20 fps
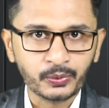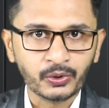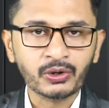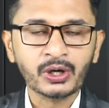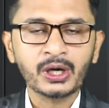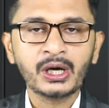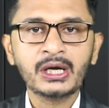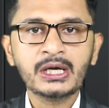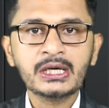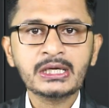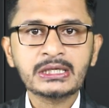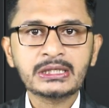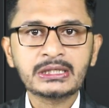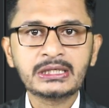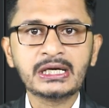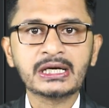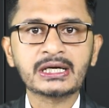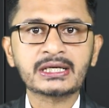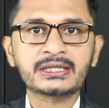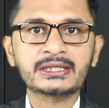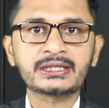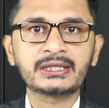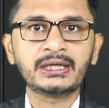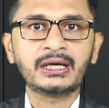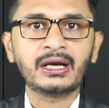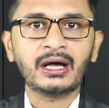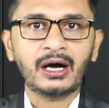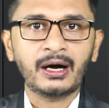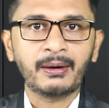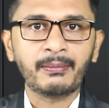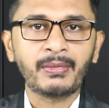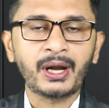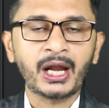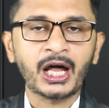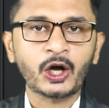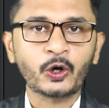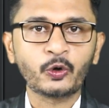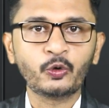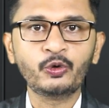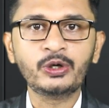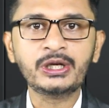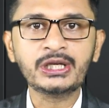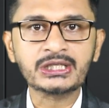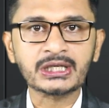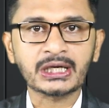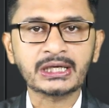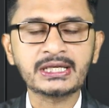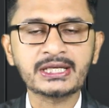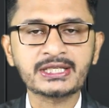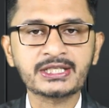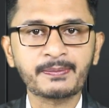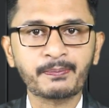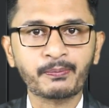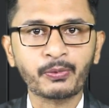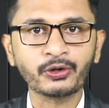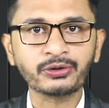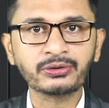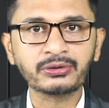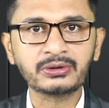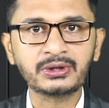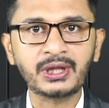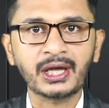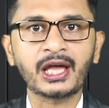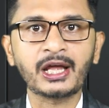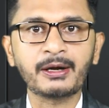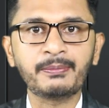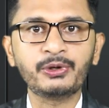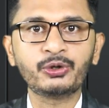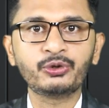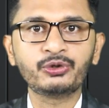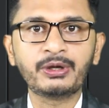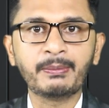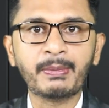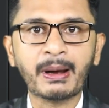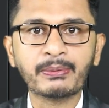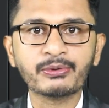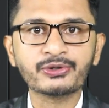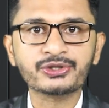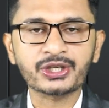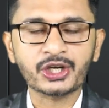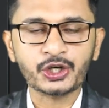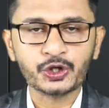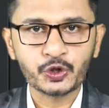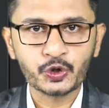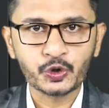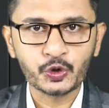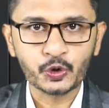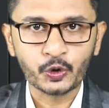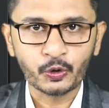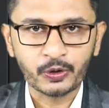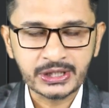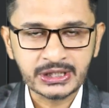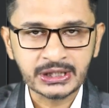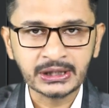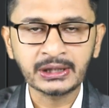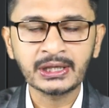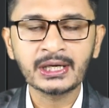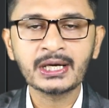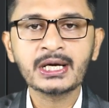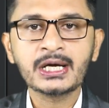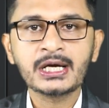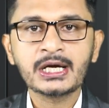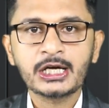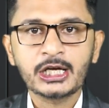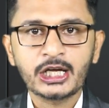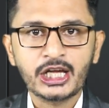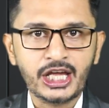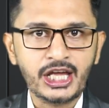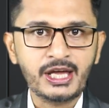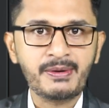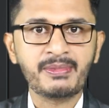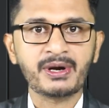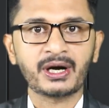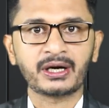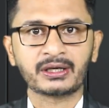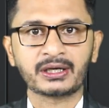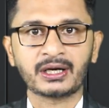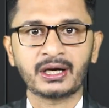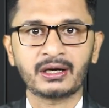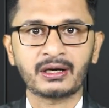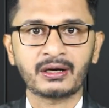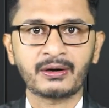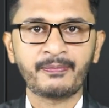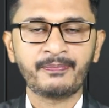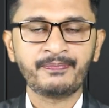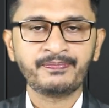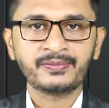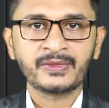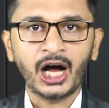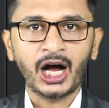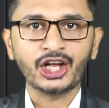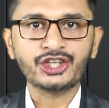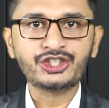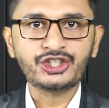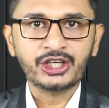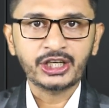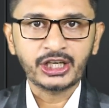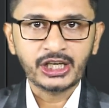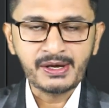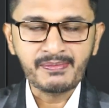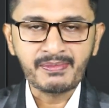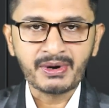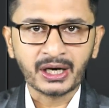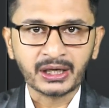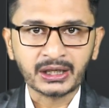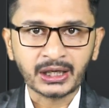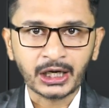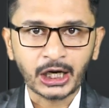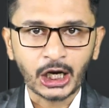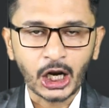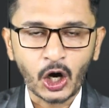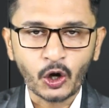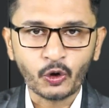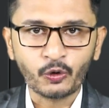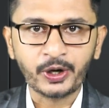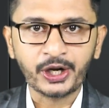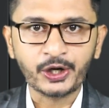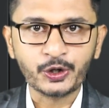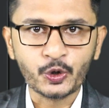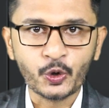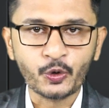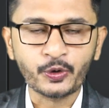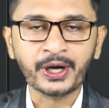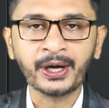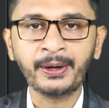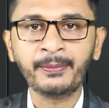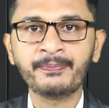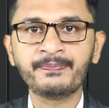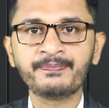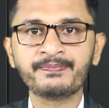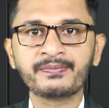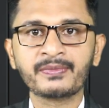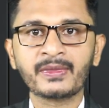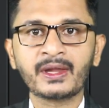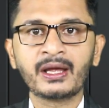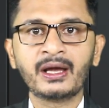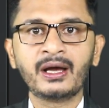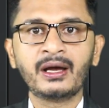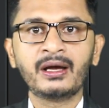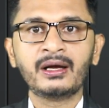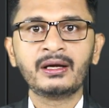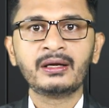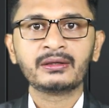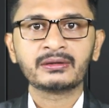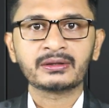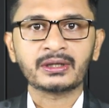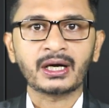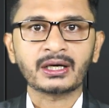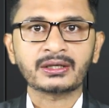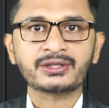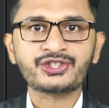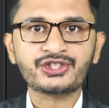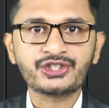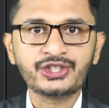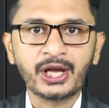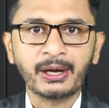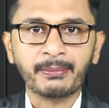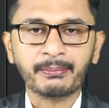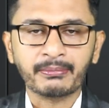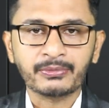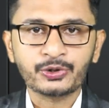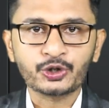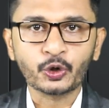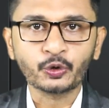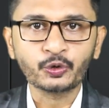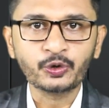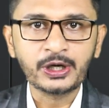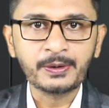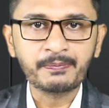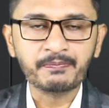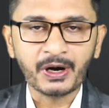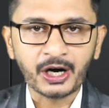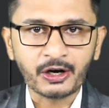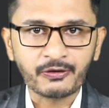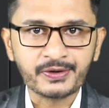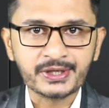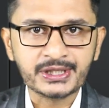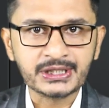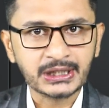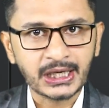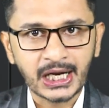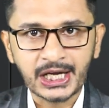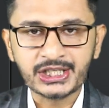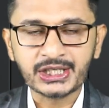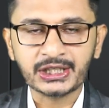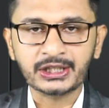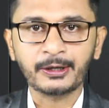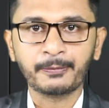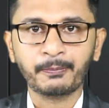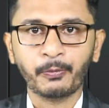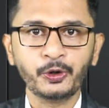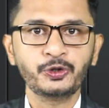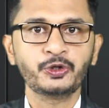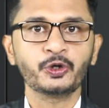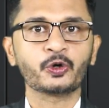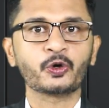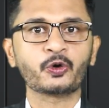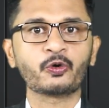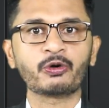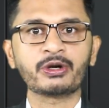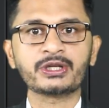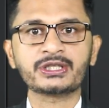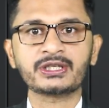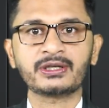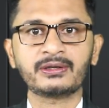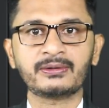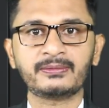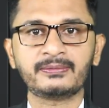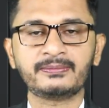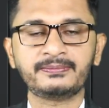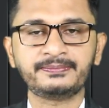উপর টিয়ার সেল হামলা গুলি চালিয়েছে প্রত্যেকের বিরুদ্ধে ব্যবস্থা শুরু করেছেন ইমরান খান আজ ইমরান খান লাহোরে ঢুকে তার সিএম চৌধুরী পারভেজ এলাই সাথে বৈঠকও করেছেন